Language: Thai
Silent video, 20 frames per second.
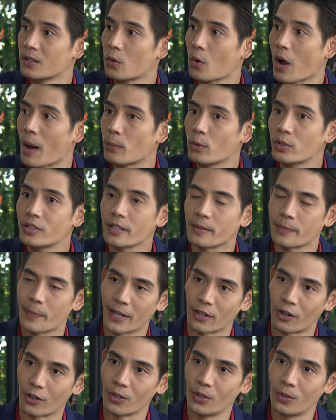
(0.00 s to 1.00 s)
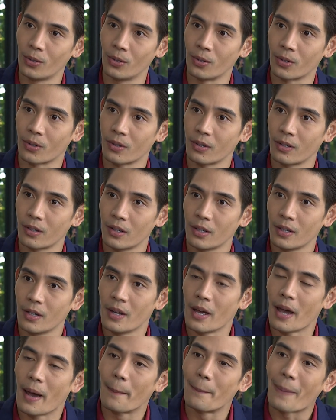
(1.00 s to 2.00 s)
ความรู้สึกผิดของลูก
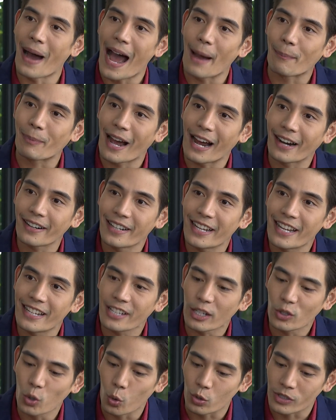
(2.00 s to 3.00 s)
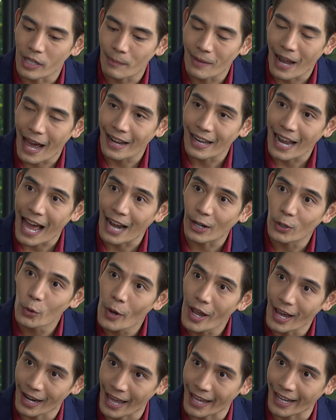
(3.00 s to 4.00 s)
บาปครั้งนี้จะถูกชำระล้างด้
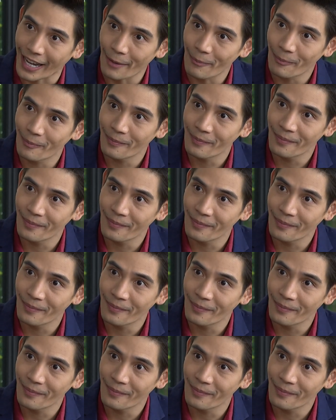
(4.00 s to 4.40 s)
วยอะไรครับ